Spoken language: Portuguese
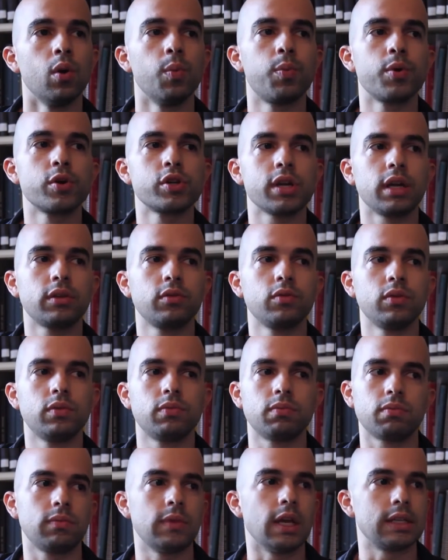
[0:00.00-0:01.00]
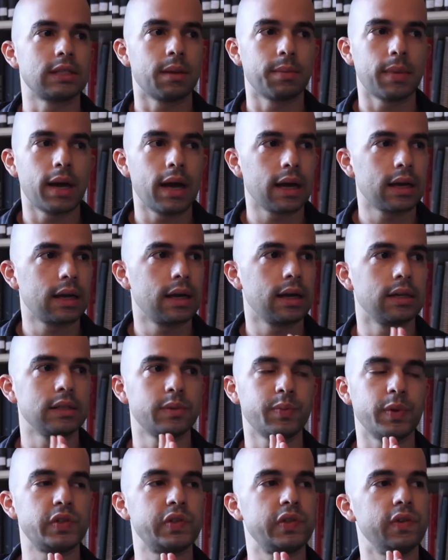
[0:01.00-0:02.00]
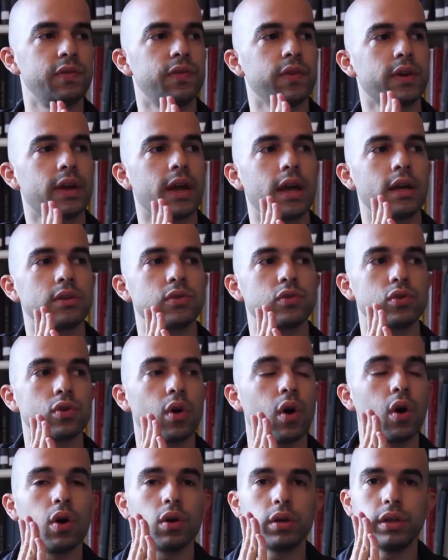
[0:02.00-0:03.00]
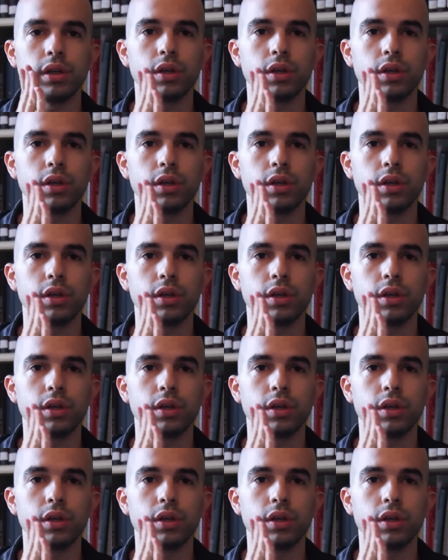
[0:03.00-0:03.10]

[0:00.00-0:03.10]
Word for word: O projeto dessa marca específica é só